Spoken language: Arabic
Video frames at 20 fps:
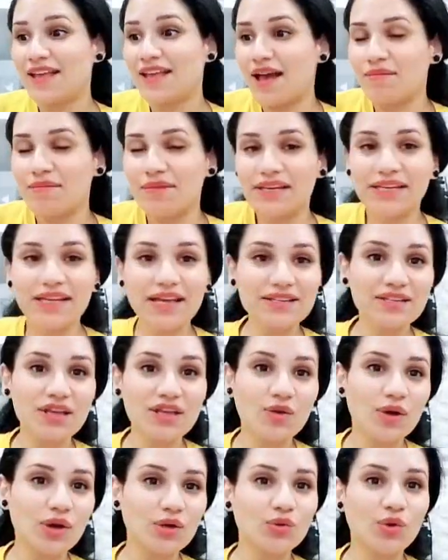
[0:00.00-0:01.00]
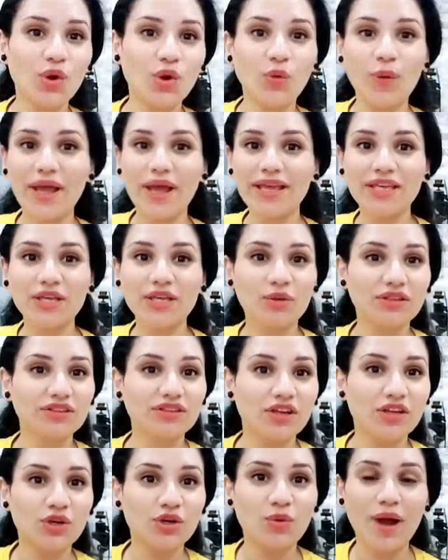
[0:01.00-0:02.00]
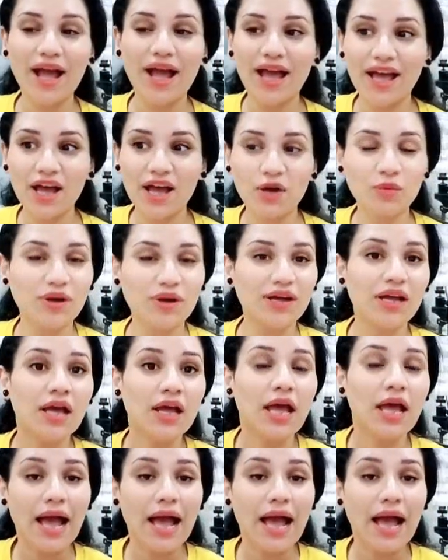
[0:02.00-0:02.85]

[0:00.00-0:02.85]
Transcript: اعمل كذا واروح واجي وانطلق واحقق وعندك